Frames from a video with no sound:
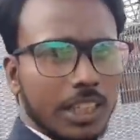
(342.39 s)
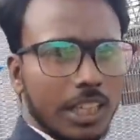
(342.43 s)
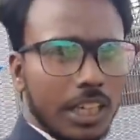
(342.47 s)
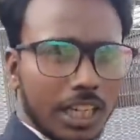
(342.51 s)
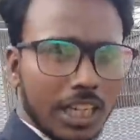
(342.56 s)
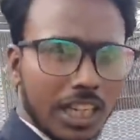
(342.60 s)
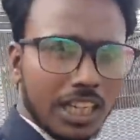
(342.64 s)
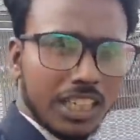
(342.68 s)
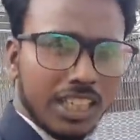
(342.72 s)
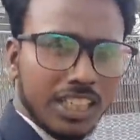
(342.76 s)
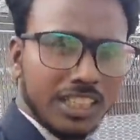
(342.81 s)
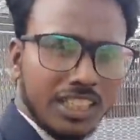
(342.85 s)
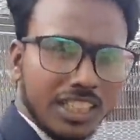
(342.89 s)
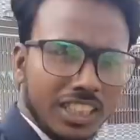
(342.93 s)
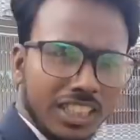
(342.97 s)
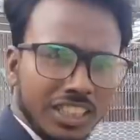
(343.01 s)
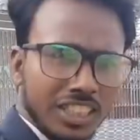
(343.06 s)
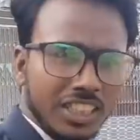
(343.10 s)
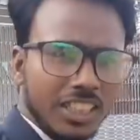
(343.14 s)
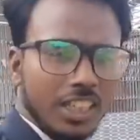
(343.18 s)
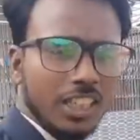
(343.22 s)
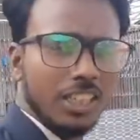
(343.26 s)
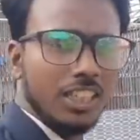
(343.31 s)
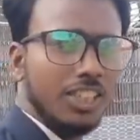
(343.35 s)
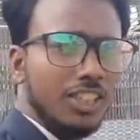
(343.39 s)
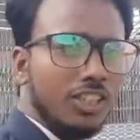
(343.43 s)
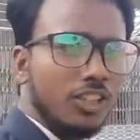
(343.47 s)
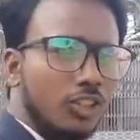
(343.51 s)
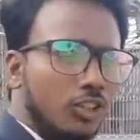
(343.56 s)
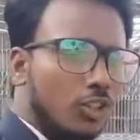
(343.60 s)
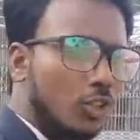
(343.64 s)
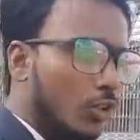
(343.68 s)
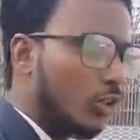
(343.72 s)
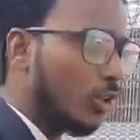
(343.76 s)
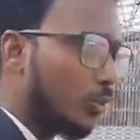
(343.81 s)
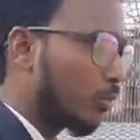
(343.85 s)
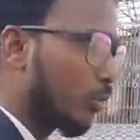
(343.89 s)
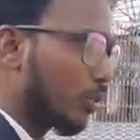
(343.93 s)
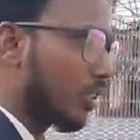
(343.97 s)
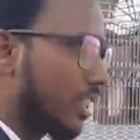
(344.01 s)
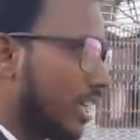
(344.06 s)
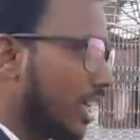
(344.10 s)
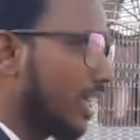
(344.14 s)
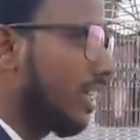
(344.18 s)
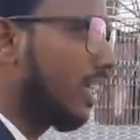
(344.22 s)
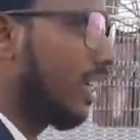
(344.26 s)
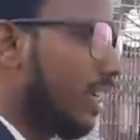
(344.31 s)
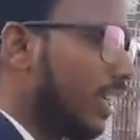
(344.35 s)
এখানেই তিনি নিহত হয়ে পড়ে যান